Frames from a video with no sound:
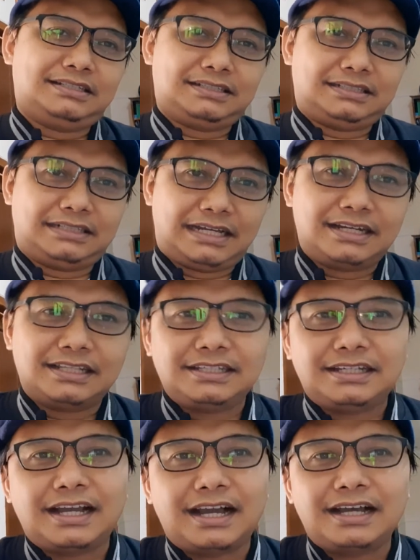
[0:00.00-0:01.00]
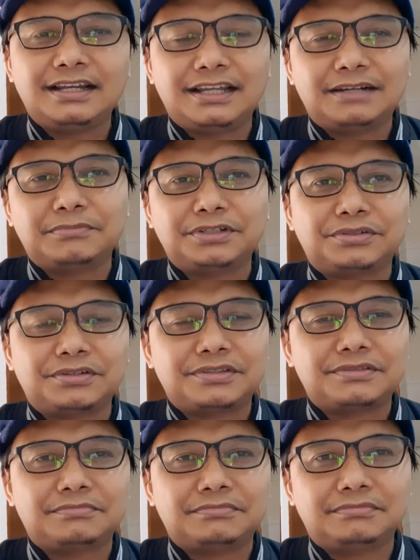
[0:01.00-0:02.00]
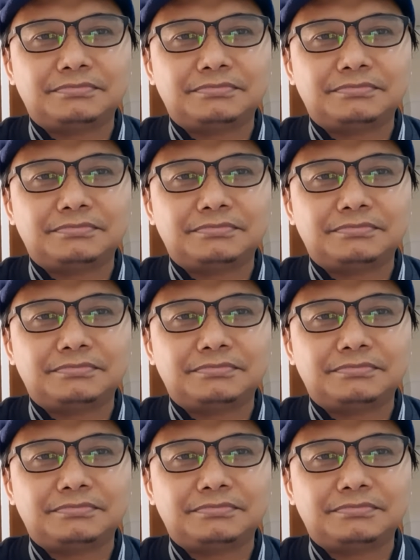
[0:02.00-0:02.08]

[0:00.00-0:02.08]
eh, ada tiga hal yang menurut